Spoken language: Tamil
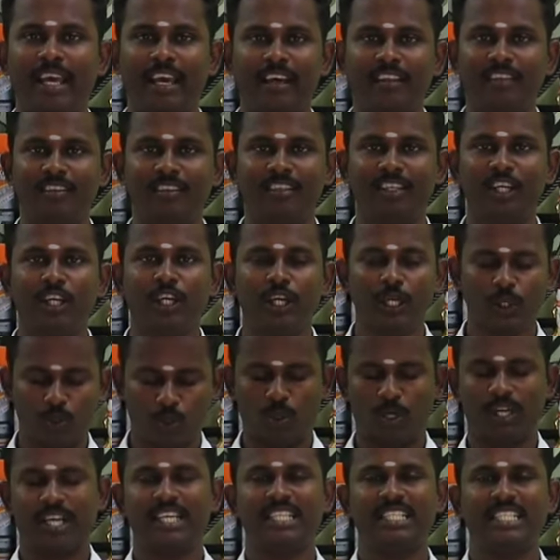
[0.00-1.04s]
கிடையாது இது
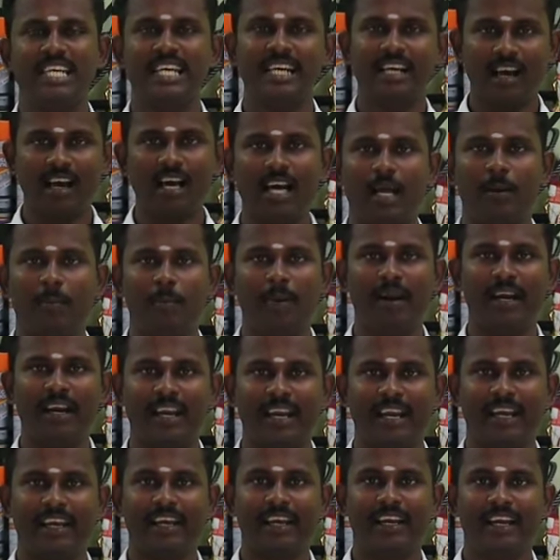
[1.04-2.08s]
ஒரு டெஸ்டிங்காக நான்
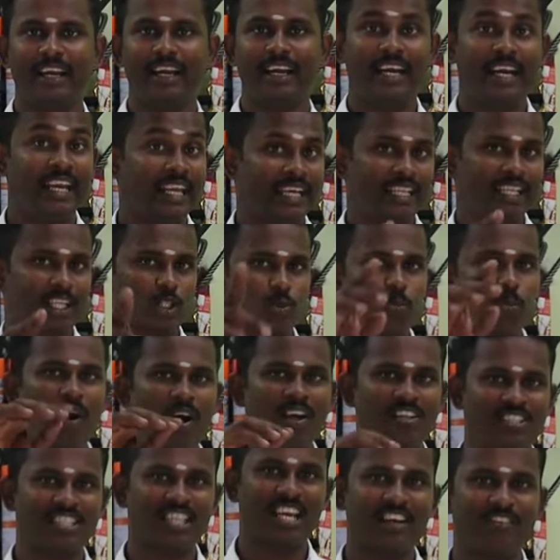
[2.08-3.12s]
பண்ணுறேன் நீங்கள் அந்த
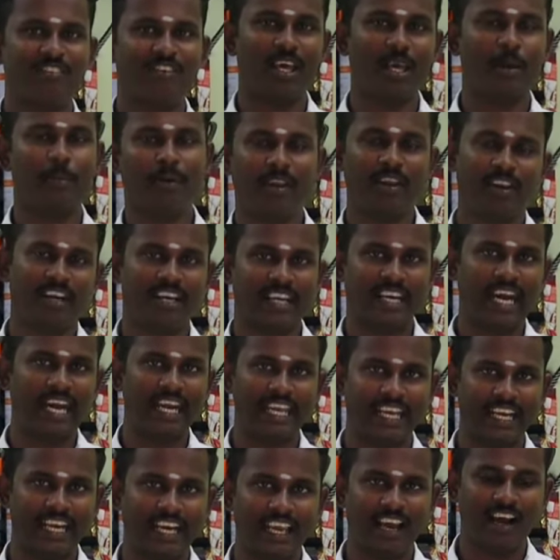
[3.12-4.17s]
ஸ்பான்ஸ் லைஃப்லாம் எப்படி இருக்குன்னு
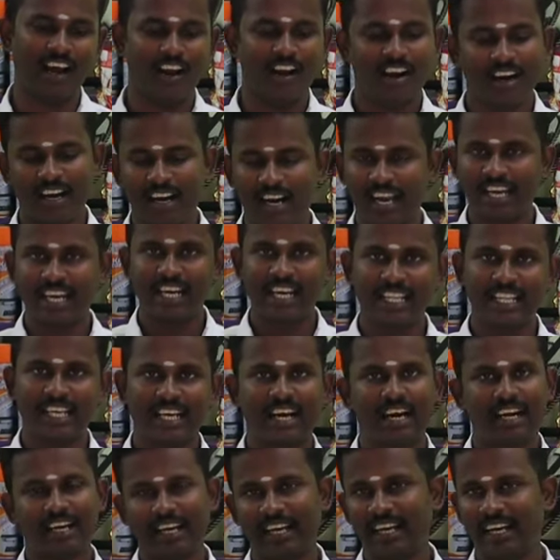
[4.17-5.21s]
கேட்டீங்க இல்லையா நான் இழுத்து
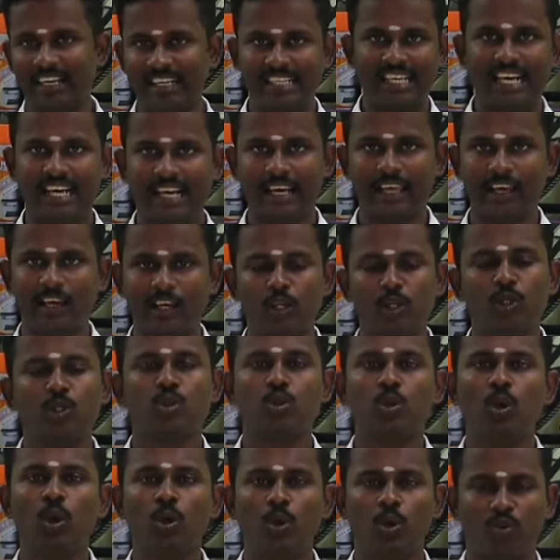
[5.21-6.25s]
காட்டினேன் கட் ஆகலை
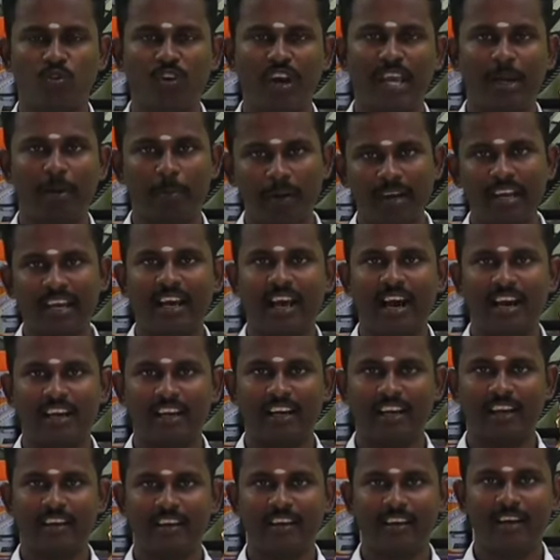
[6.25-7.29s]
ஸோ ஒரு ஃபயர் பண்ணி
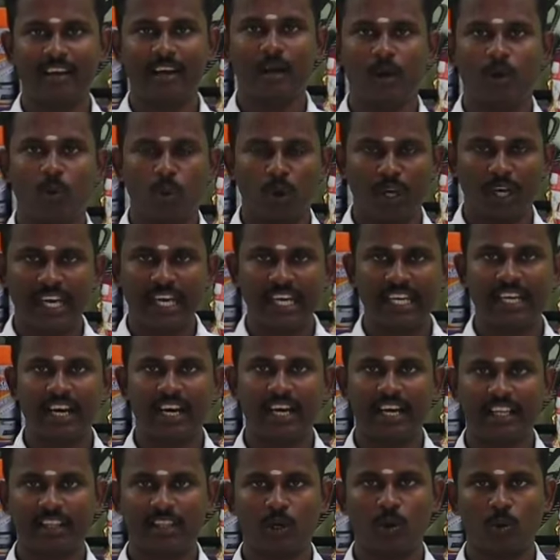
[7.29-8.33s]
காட்டுறேன் ஒரு
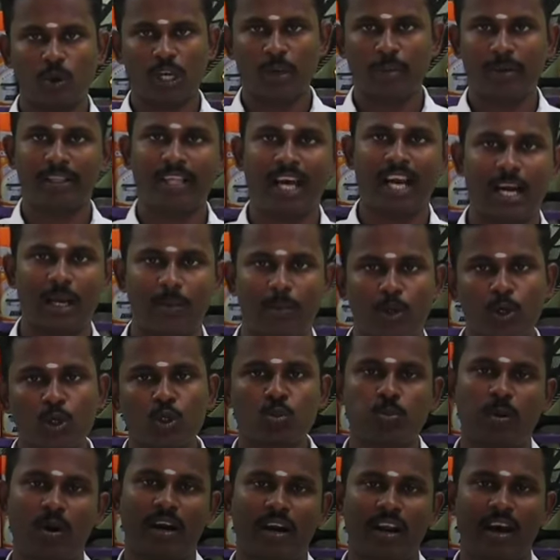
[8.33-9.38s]
ஹீட்டான இடத்துல கூட நம்ம தாராளமாக
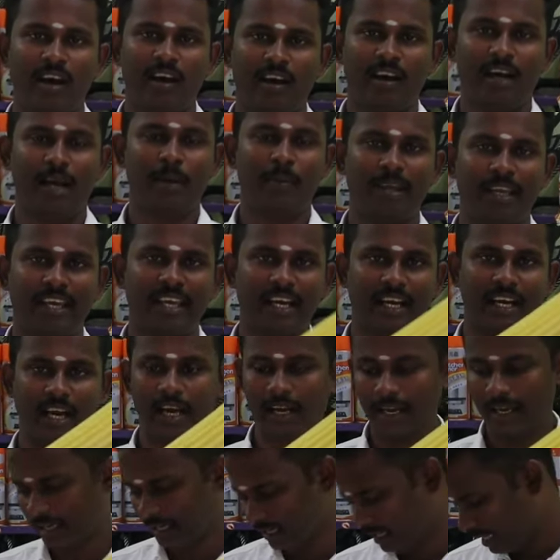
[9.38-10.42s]
யூஸ் பண்ணலாம்
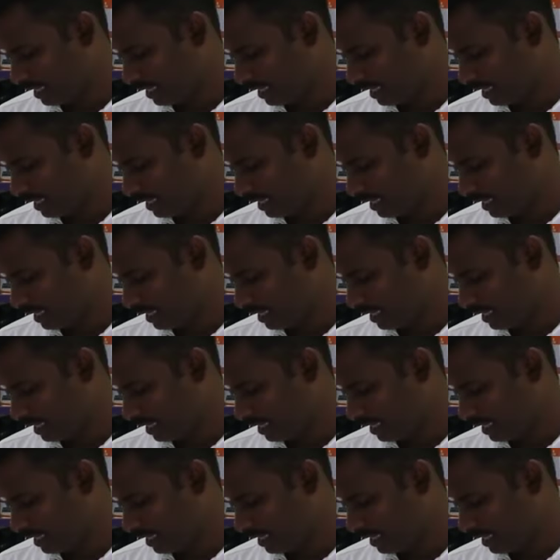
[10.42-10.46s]
அப்படிங்கிறக்காக